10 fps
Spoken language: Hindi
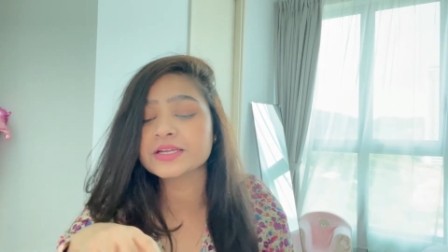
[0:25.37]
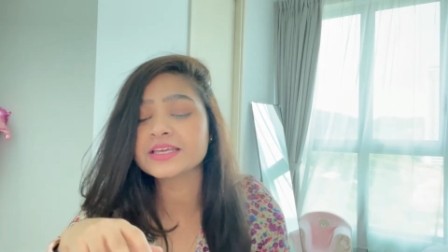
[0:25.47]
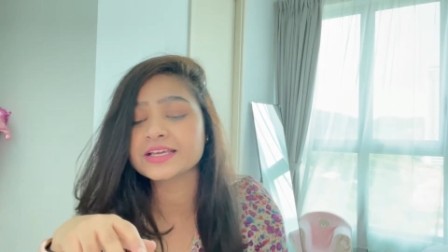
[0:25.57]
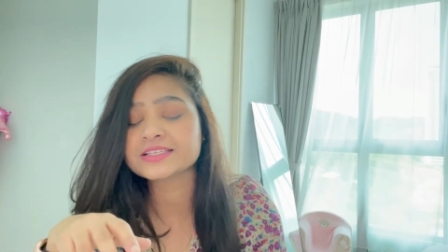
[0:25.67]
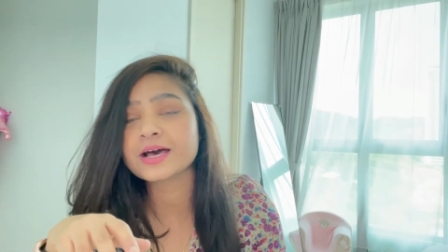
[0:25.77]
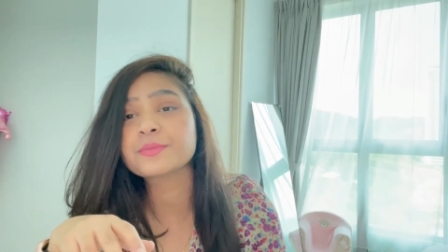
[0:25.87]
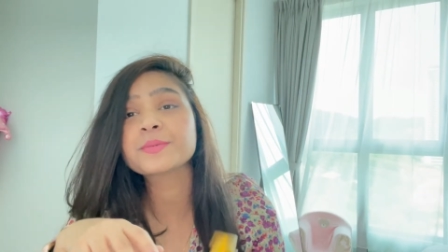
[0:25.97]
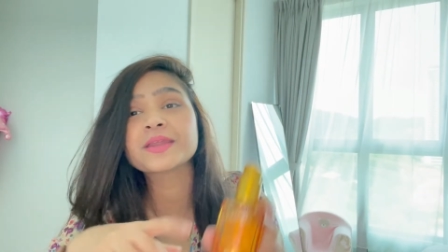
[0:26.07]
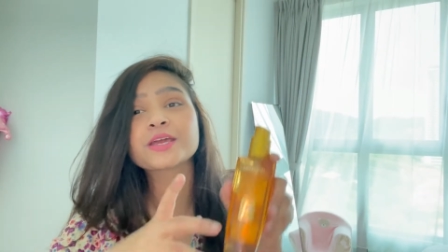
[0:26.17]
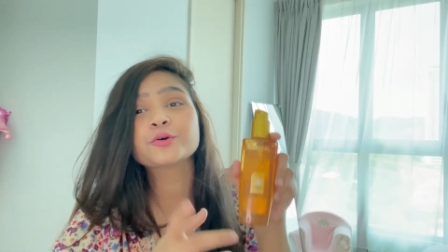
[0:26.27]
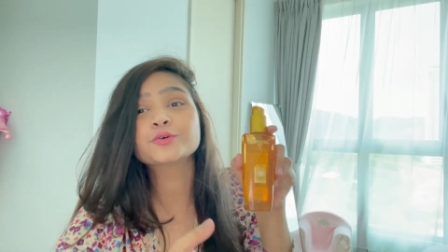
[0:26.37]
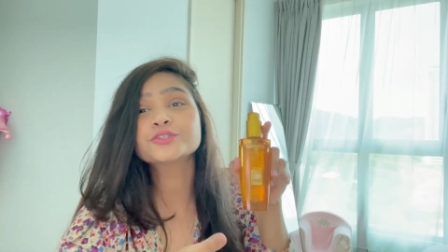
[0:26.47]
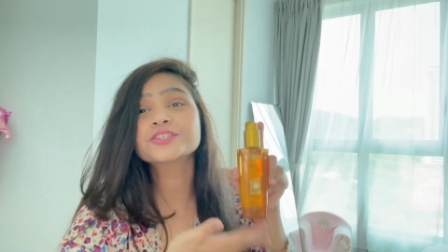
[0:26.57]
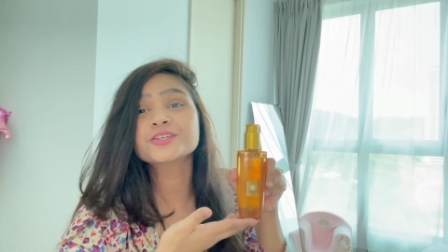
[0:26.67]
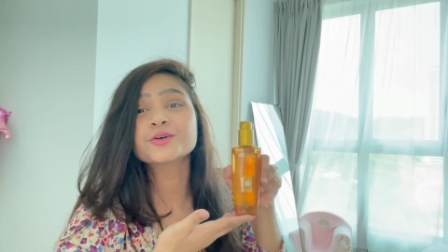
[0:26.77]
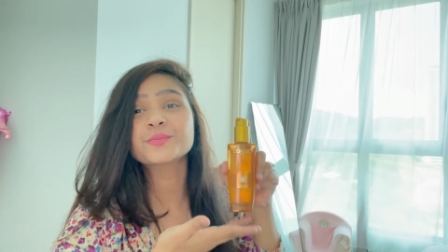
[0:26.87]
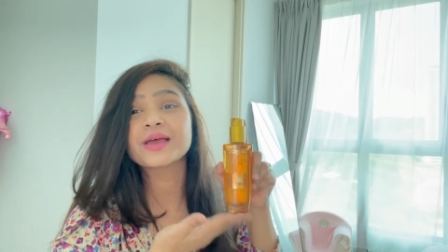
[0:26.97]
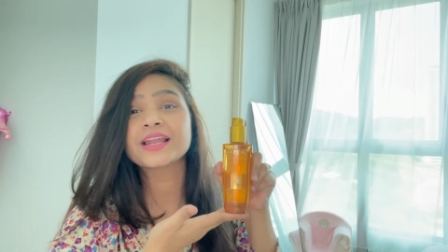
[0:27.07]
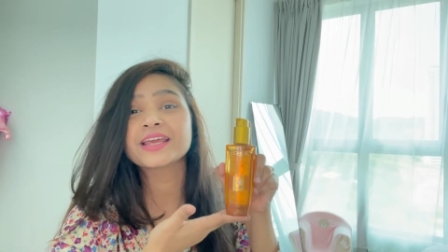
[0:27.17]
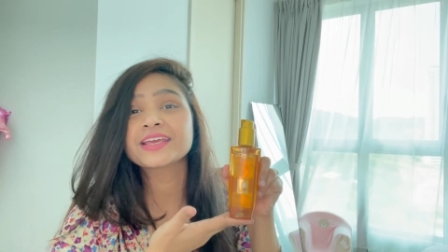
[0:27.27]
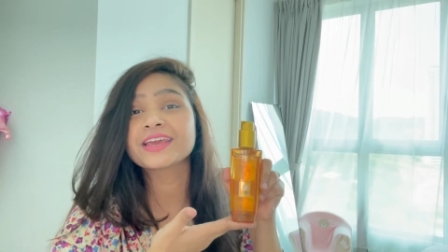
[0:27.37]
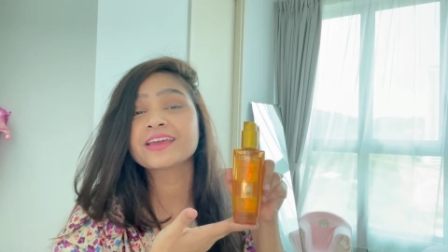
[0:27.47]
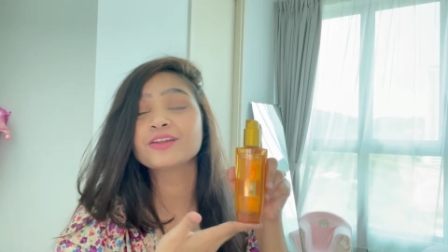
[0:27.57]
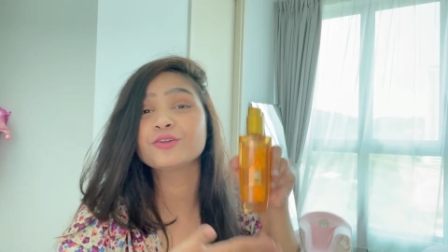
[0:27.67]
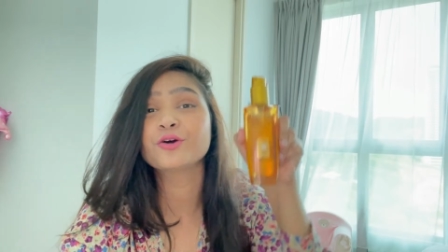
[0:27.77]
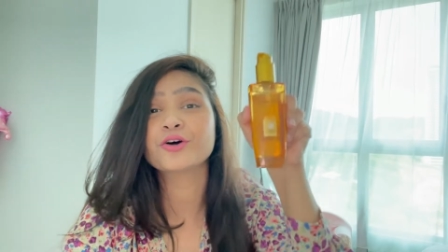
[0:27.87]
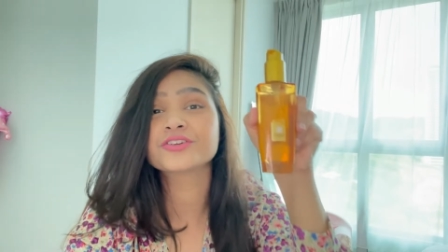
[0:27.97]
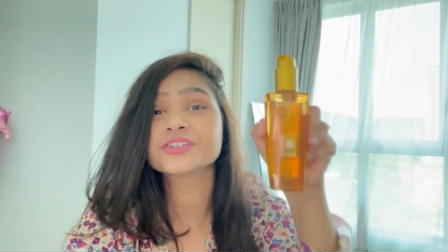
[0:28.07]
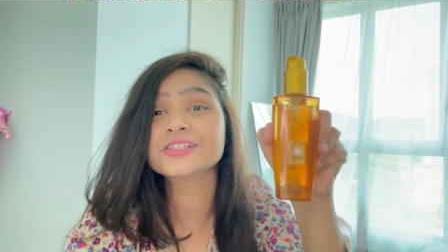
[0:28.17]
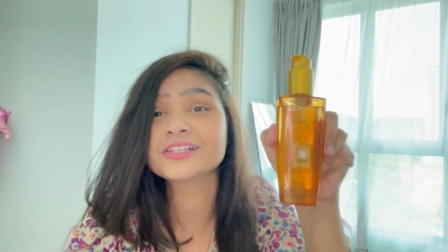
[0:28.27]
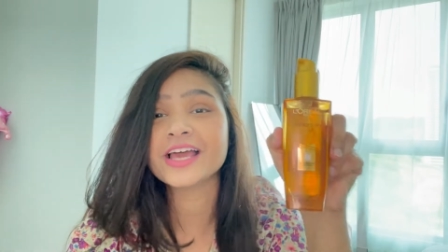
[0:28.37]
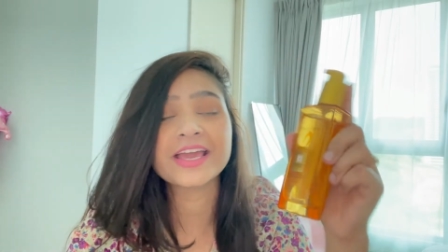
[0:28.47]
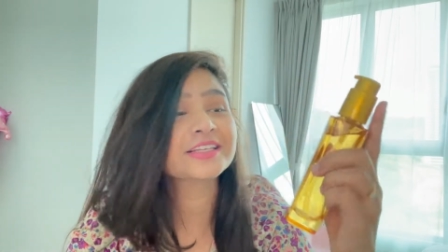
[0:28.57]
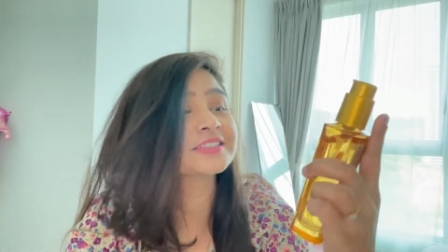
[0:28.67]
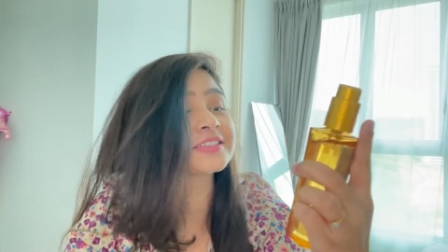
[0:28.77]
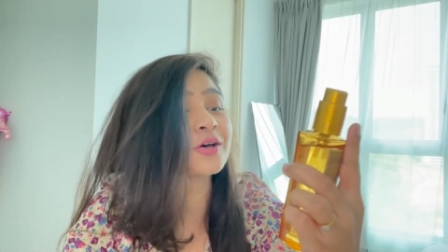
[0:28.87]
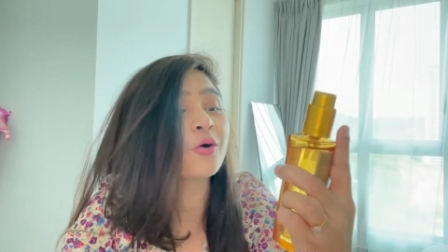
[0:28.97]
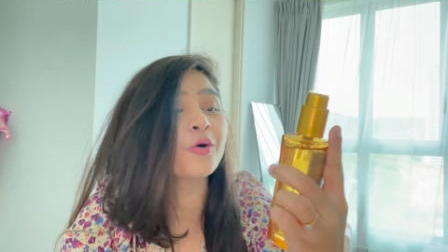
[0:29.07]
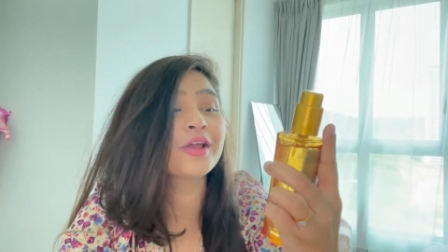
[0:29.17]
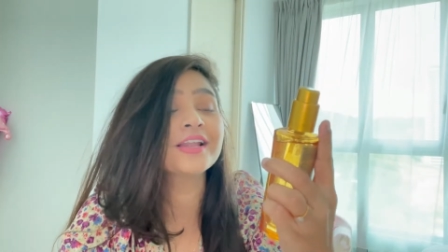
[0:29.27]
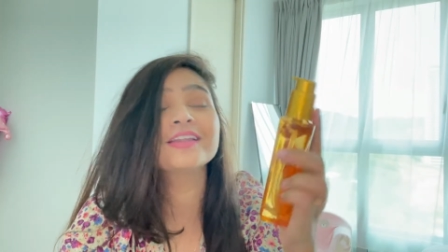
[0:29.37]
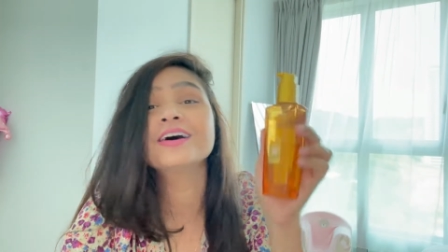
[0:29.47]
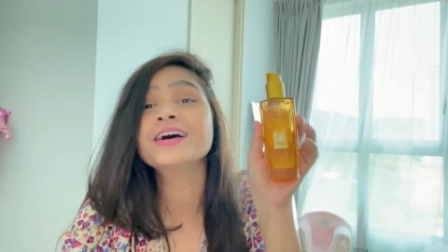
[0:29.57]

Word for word: येस yes अभी मैंने कुछ दिनों पहले ये लॉरियल एक्स ऑयल